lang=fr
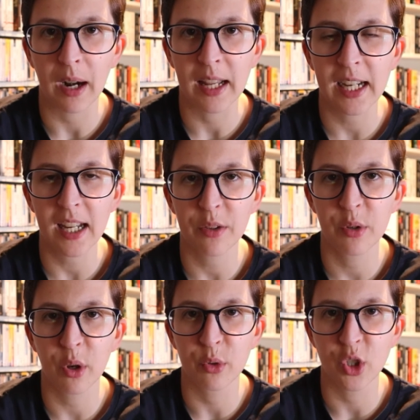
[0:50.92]
par les
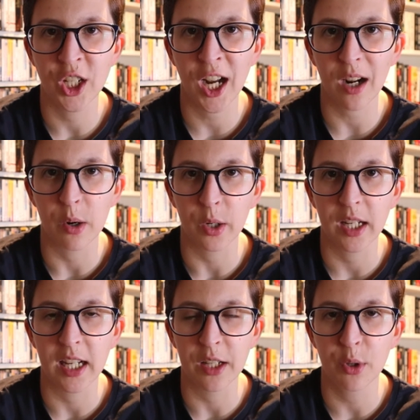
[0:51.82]
créateurs de
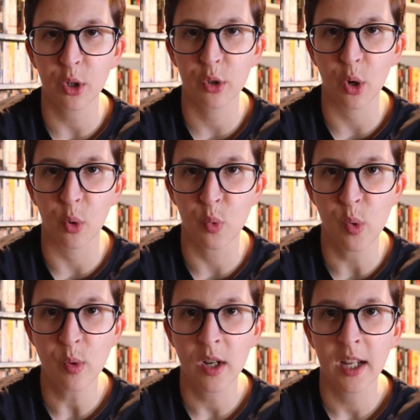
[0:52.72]
Sherlock et Dr
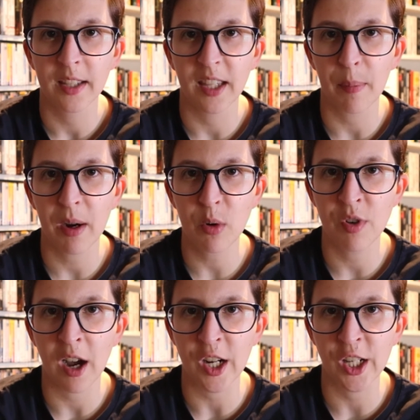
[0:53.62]
Wu, d'après
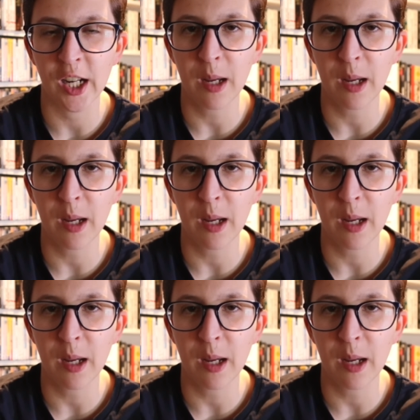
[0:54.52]
l'ouvrage